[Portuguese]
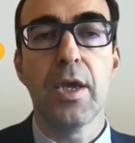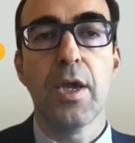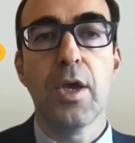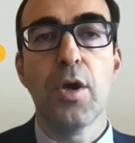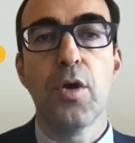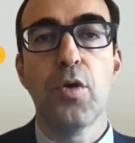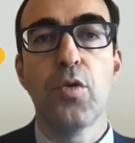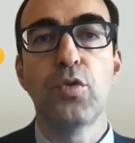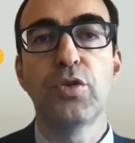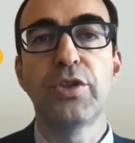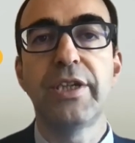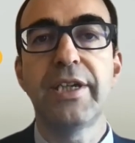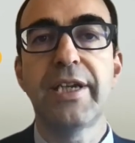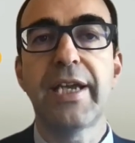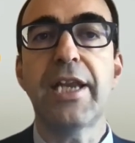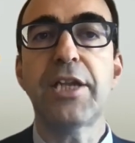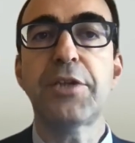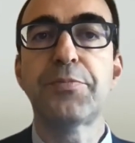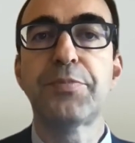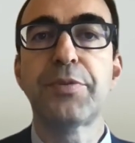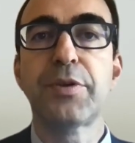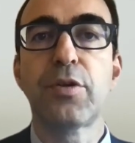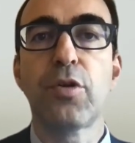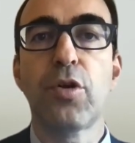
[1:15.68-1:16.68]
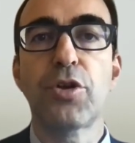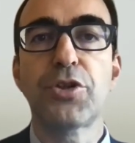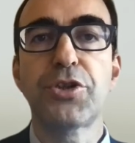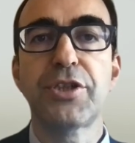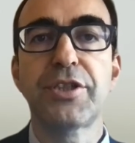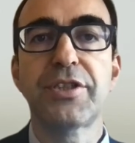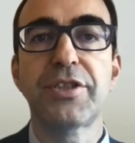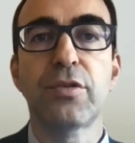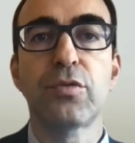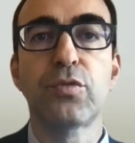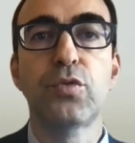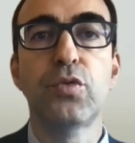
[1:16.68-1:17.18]
Os inquéritos
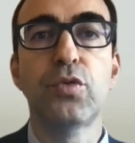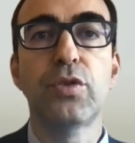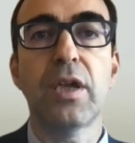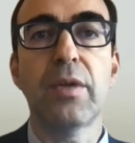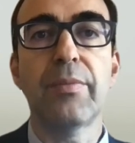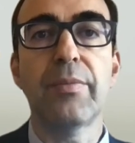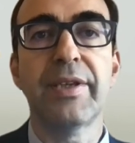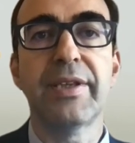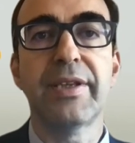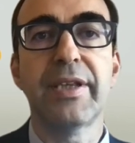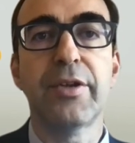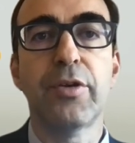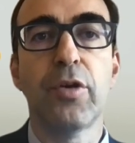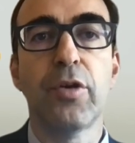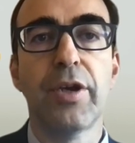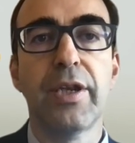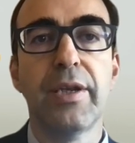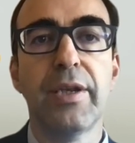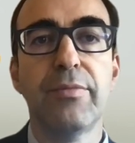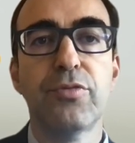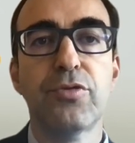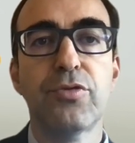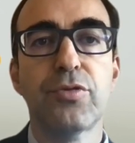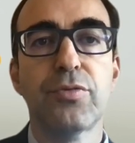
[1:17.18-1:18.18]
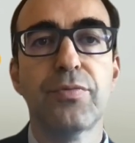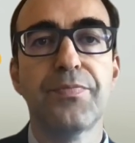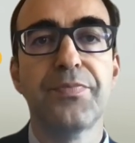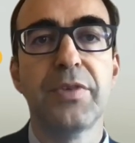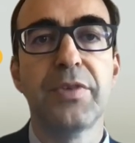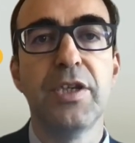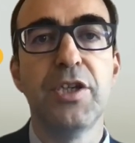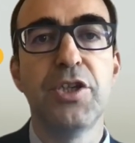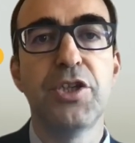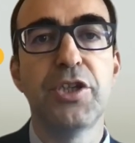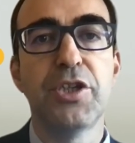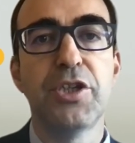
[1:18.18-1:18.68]
pedagógicos são totalmente anónimos
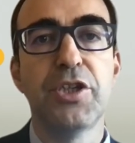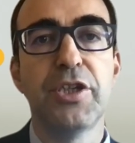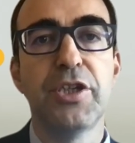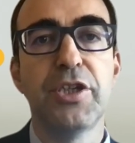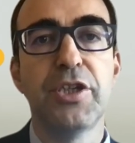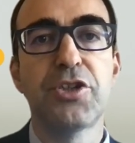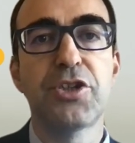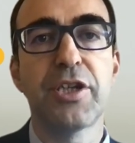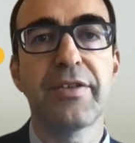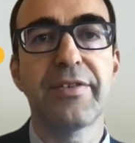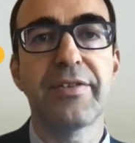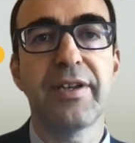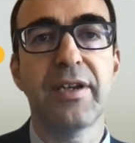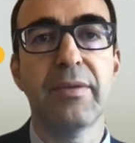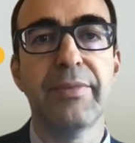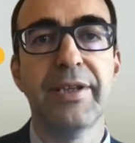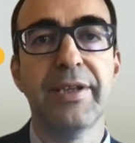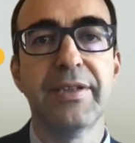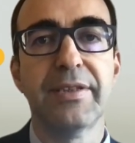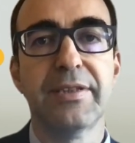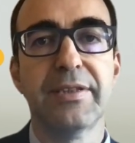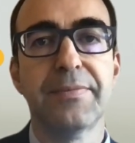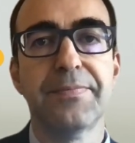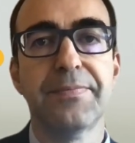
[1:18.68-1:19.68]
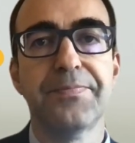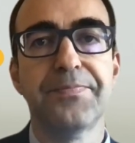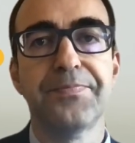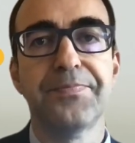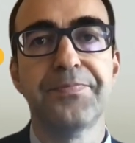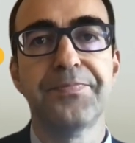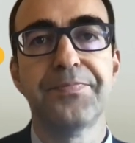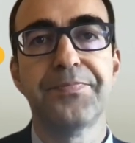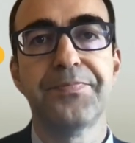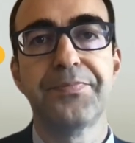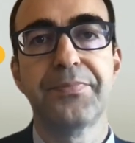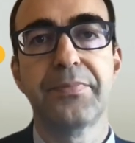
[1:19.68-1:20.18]
e geridos centralmente.
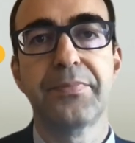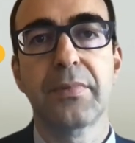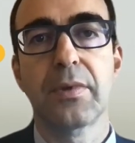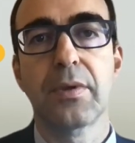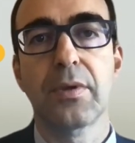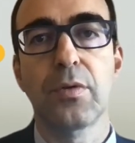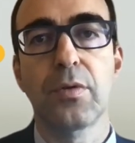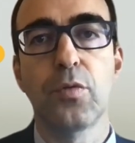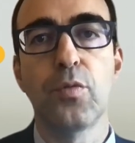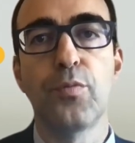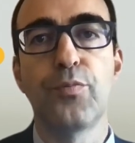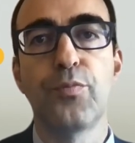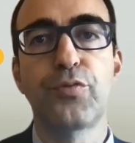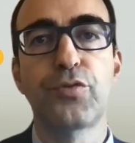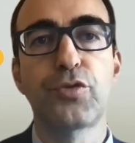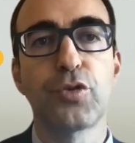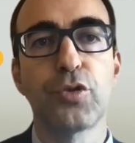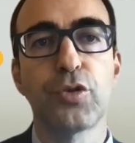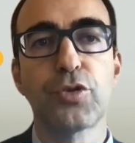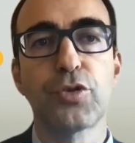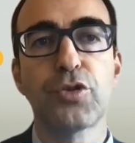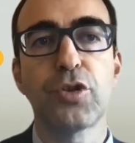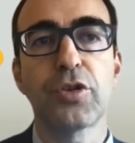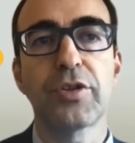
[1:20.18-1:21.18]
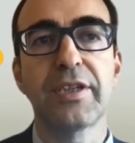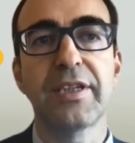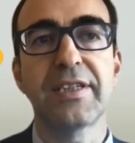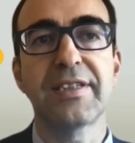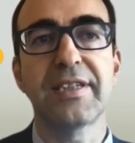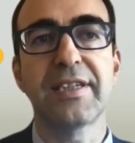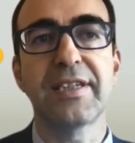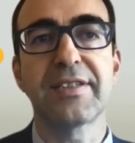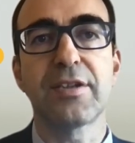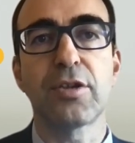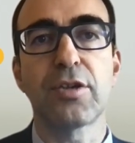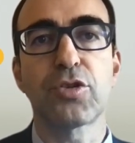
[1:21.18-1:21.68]
O professor só tem
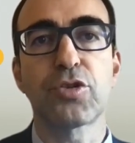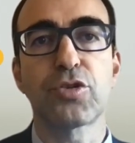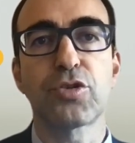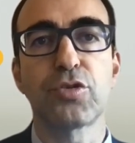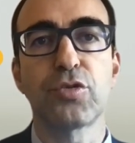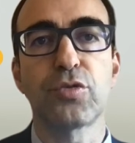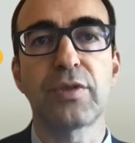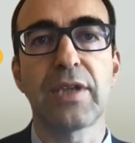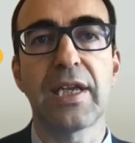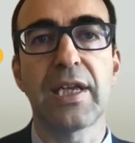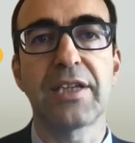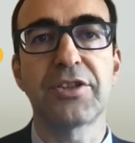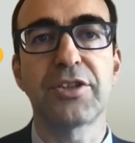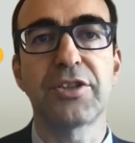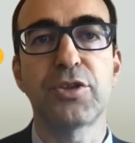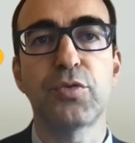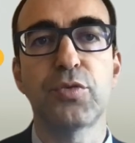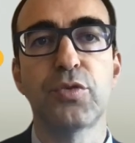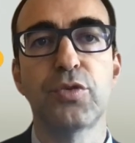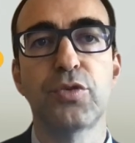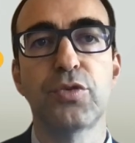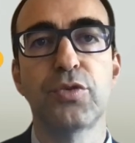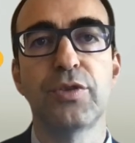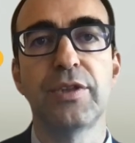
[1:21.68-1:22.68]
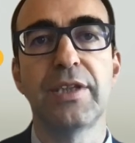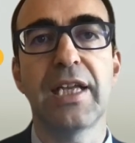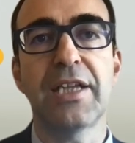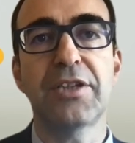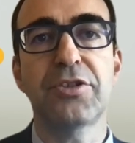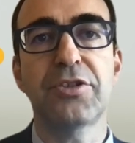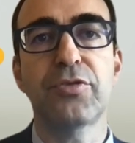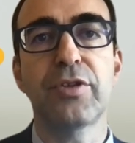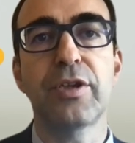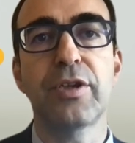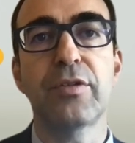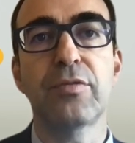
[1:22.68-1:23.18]
acesso aos resultados das suas
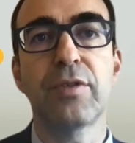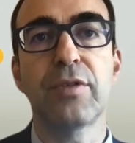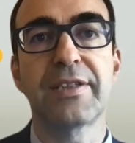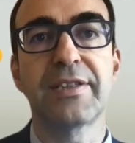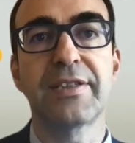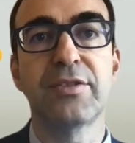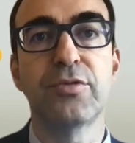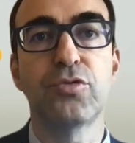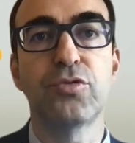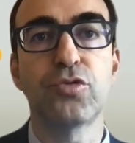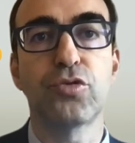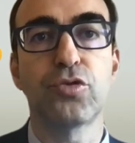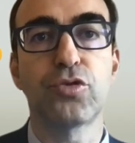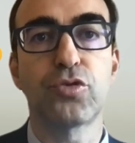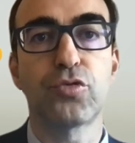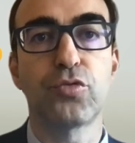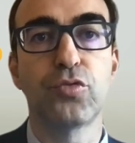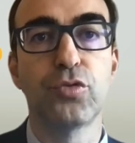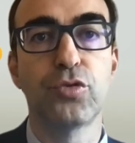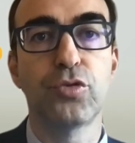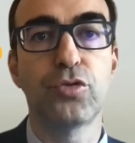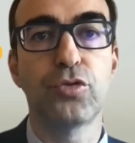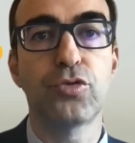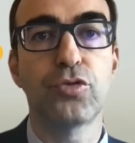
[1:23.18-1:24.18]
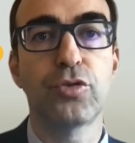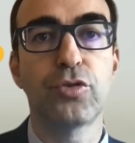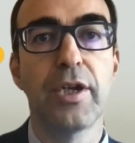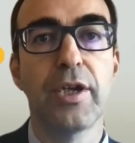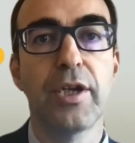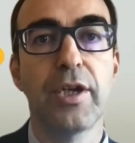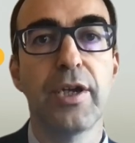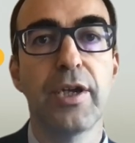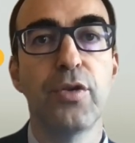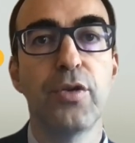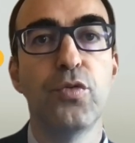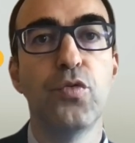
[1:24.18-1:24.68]
unidades curriculares e dos seus cursos
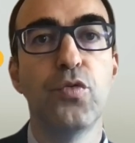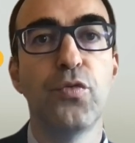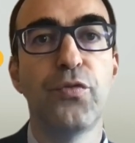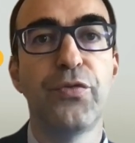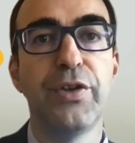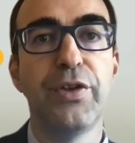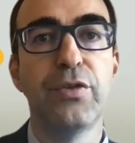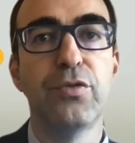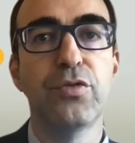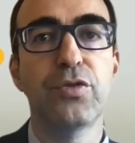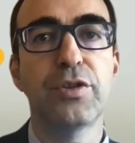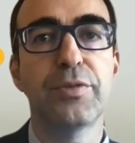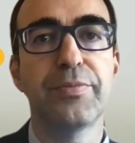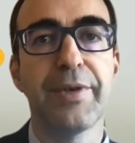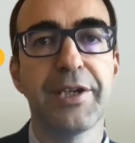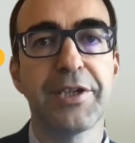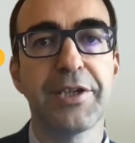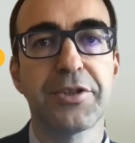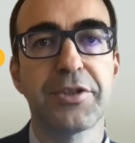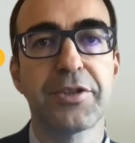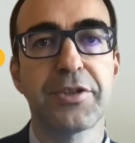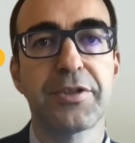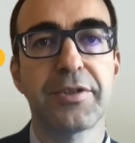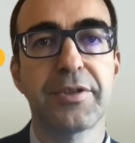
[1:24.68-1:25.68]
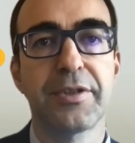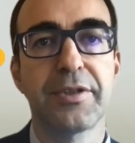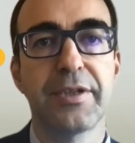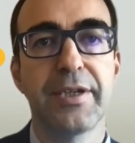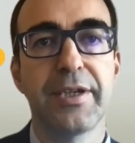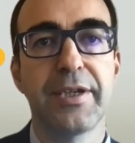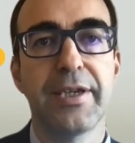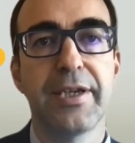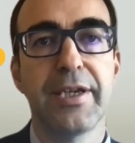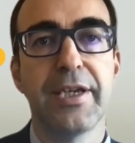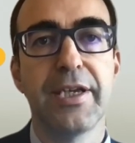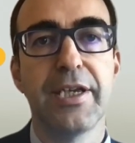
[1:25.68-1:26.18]
no fim do semestre,
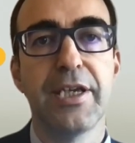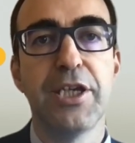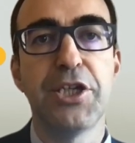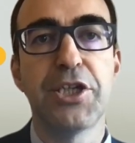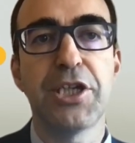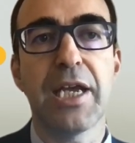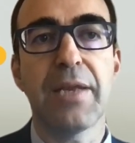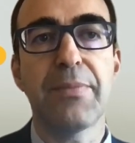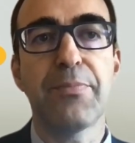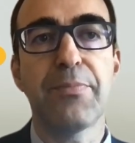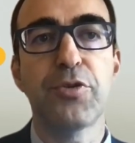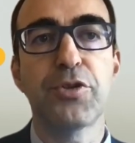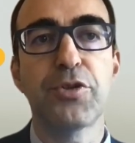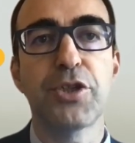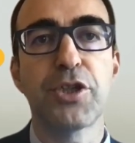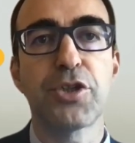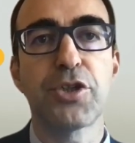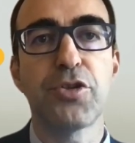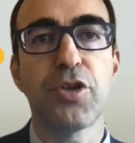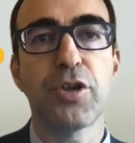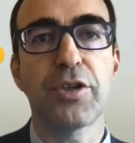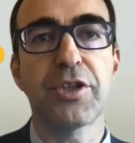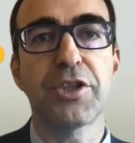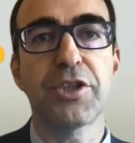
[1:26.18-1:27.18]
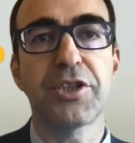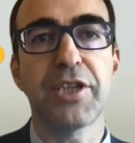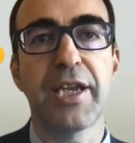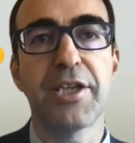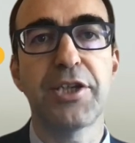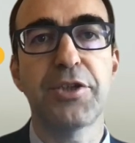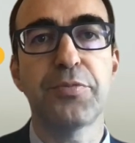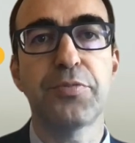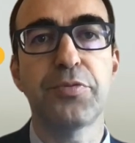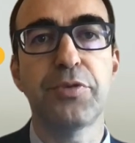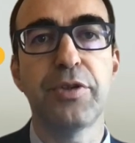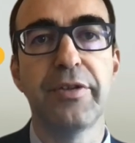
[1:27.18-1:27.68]
e já depois as notas estarem
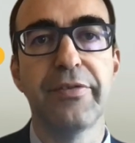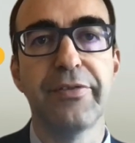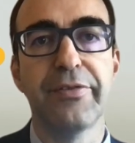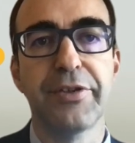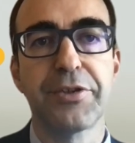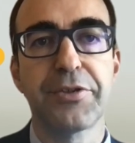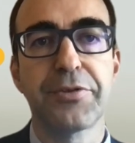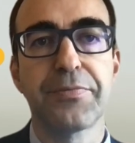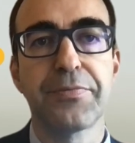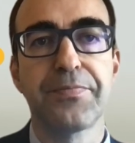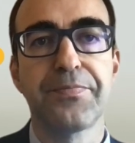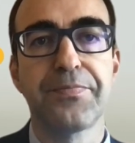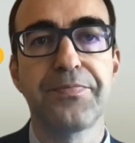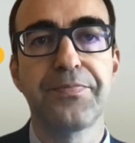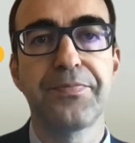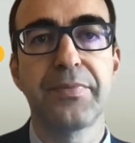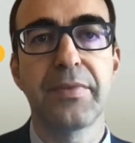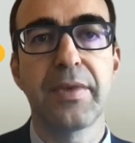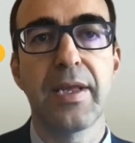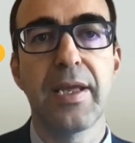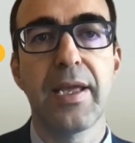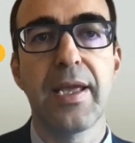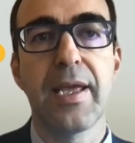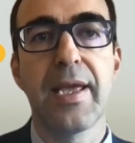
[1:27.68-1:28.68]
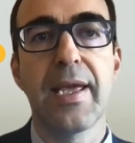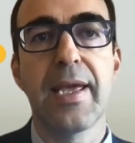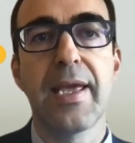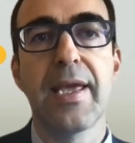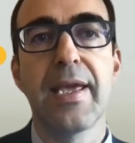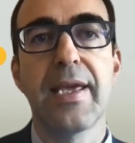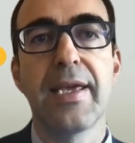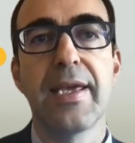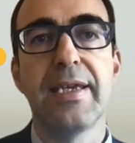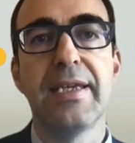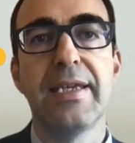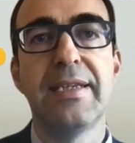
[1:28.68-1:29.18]
disponíveis
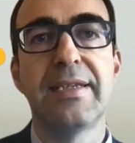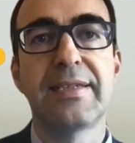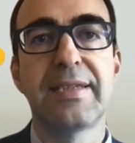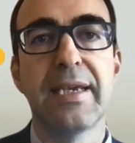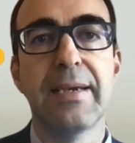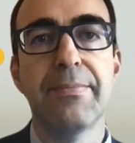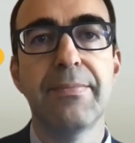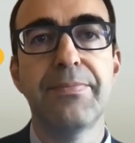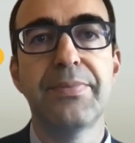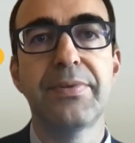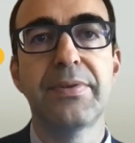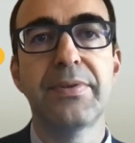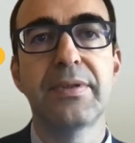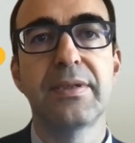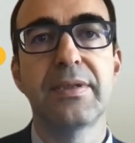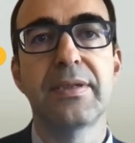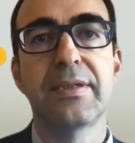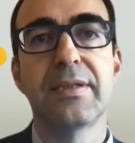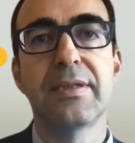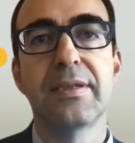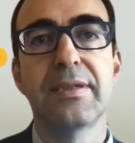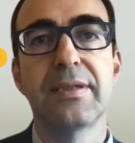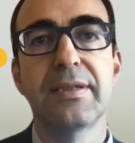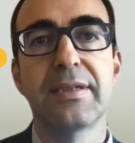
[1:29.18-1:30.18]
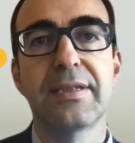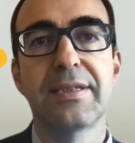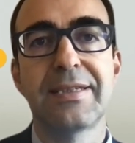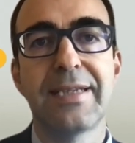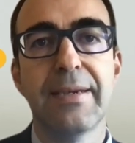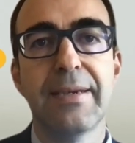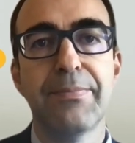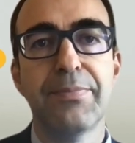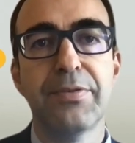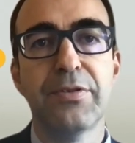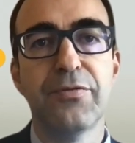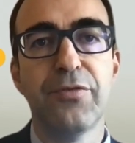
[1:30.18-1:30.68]
e sempre,
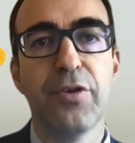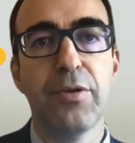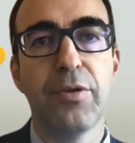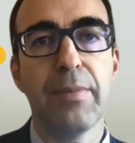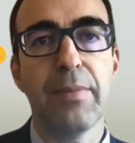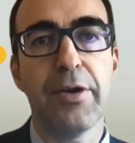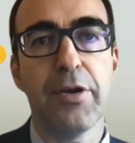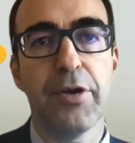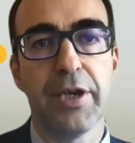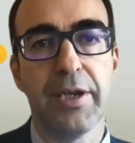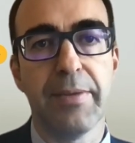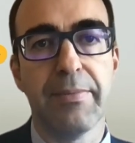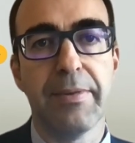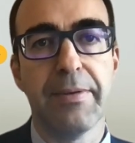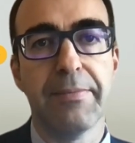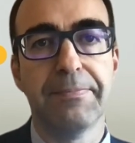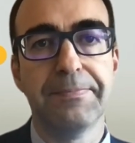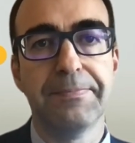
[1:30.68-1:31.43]
sempre de forma anónima.